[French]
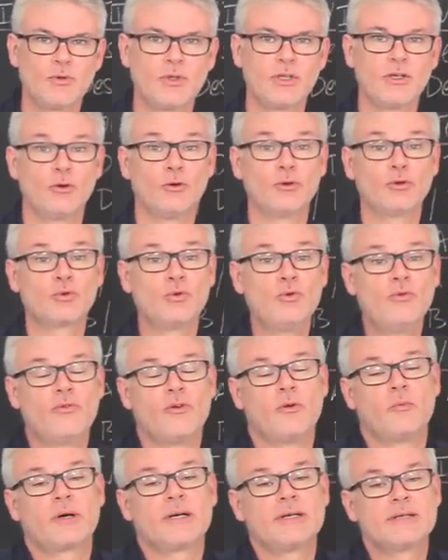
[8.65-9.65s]
on les
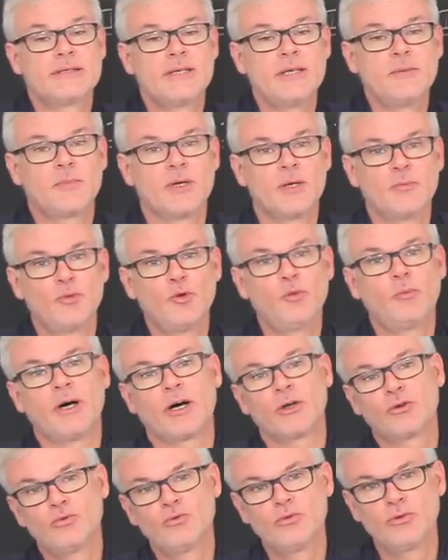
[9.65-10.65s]
retrouve en principe un peu
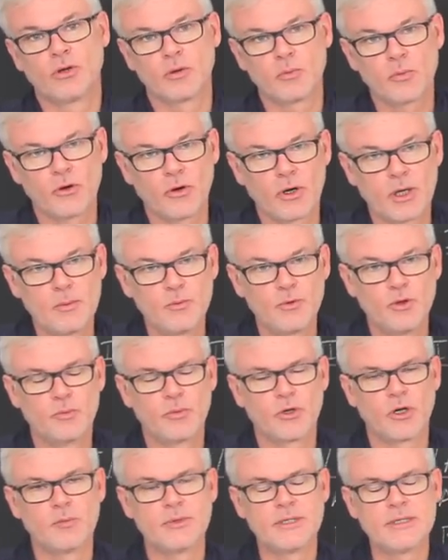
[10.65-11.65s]
partout dans le programme de
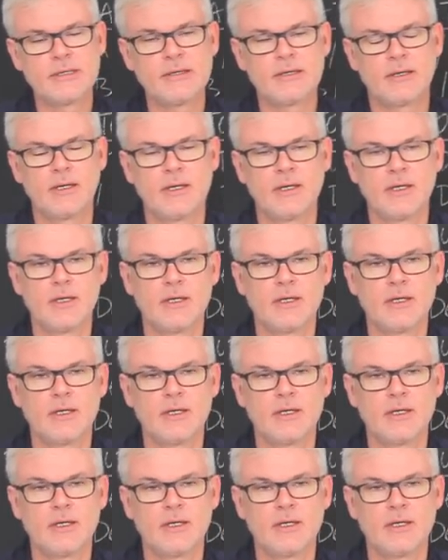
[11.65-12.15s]
première,